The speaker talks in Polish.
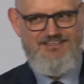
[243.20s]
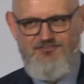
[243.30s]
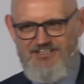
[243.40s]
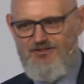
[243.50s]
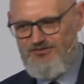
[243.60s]
i
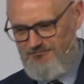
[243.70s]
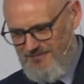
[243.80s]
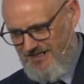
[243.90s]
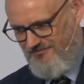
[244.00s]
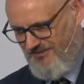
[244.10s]
wiedział, że
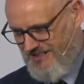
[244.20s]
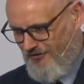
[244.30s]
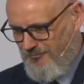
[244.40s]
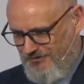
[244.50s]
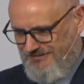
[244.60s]
martwe
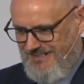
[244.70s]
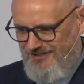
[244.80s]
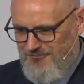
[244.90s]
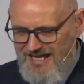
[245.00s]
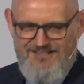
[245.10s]
ciało
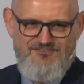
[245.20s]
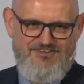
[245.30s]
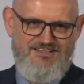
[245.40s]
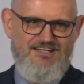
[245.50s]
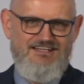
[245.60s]
pozostaje
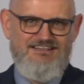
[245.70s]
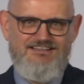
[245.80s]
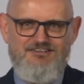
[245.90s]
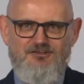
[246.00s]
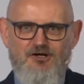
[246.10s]
martwe.
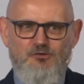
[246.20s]
Dlatego